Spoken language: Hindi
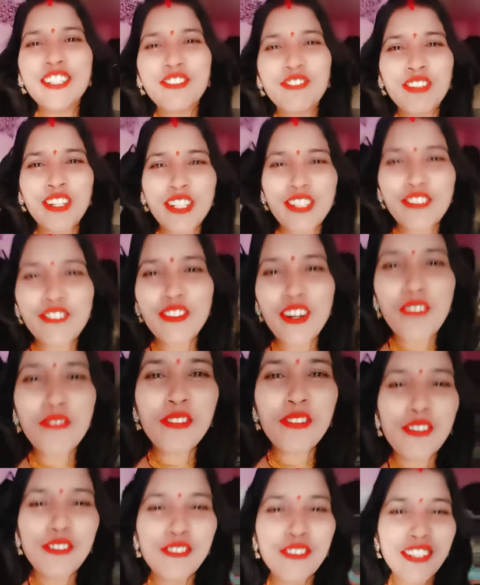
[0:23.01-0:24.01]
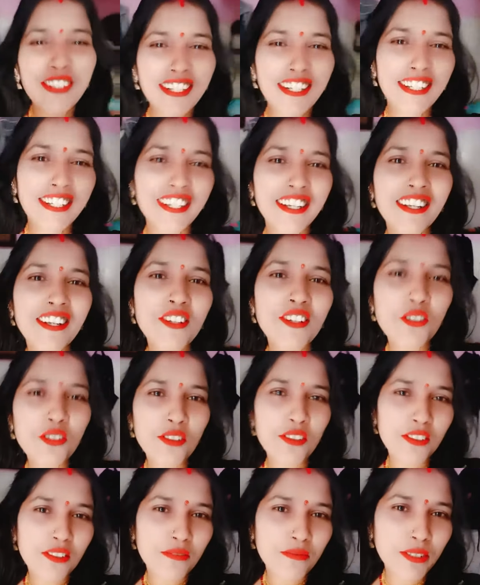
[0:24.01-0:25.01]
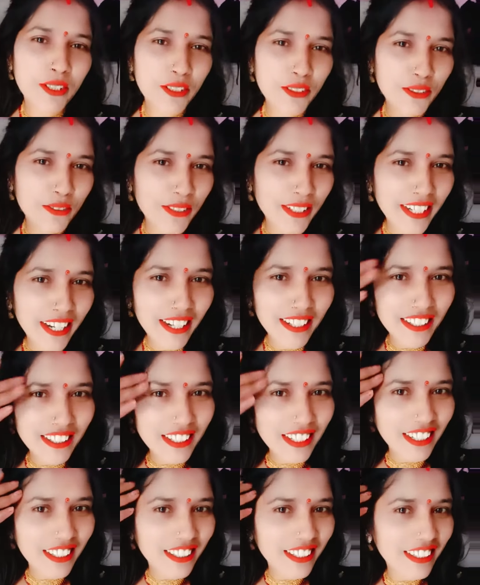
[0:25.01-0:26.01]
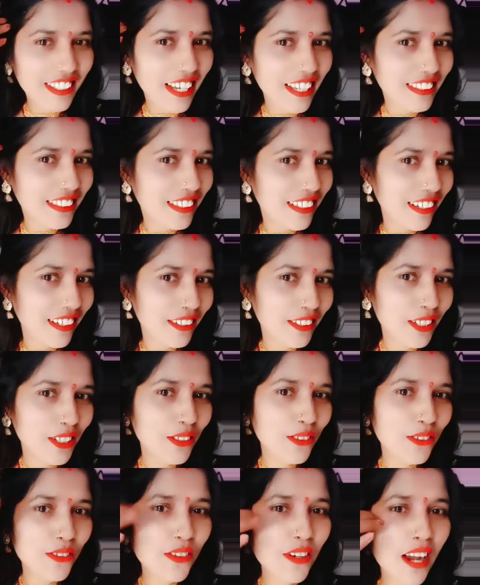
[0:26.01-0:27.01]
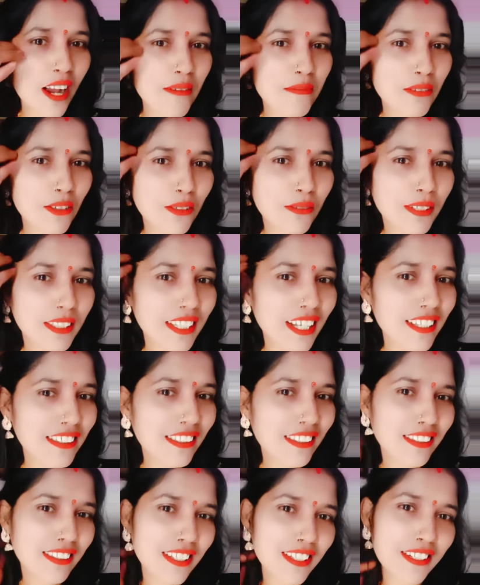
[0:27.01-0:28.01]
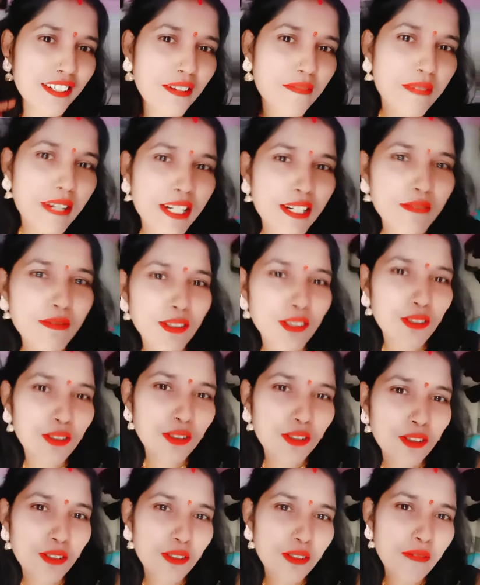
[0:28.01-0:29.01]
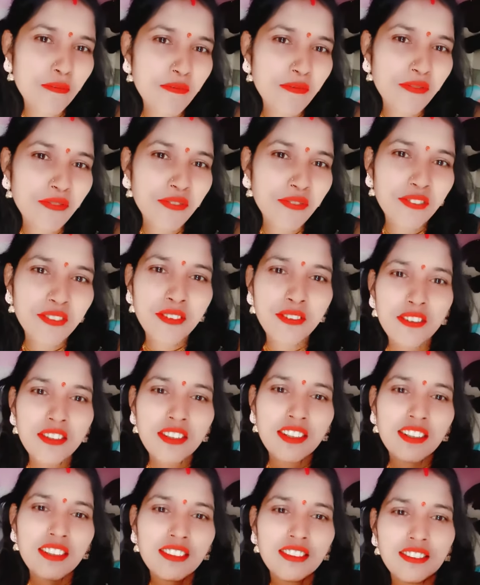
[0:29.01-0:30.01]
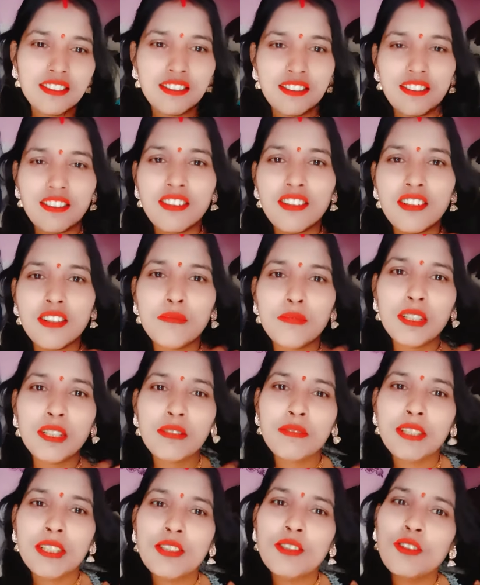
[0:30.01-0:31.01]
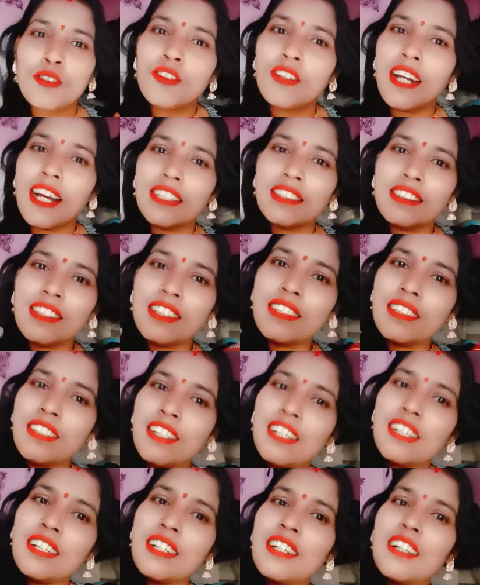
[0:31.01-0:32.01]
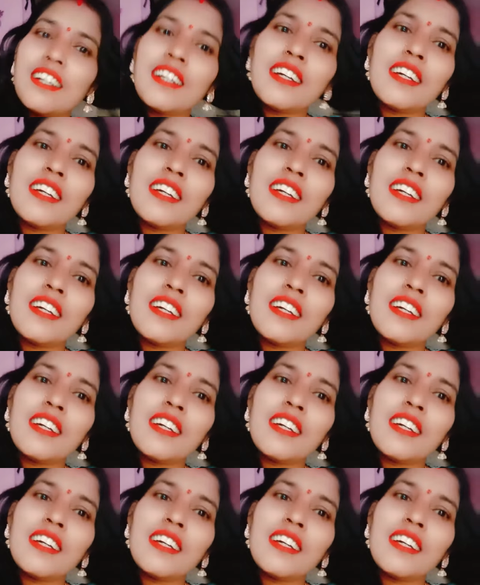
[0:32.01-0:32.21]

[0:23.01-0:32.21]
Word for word: पहनी हूँ आप लोगों के लिए वीडियो बनाने के लिए कैसी लग रही हूँ आप लोग बता सकते हैं कमेंट में दोस्तों और मेरे वीडियो को लास्ट तक देखें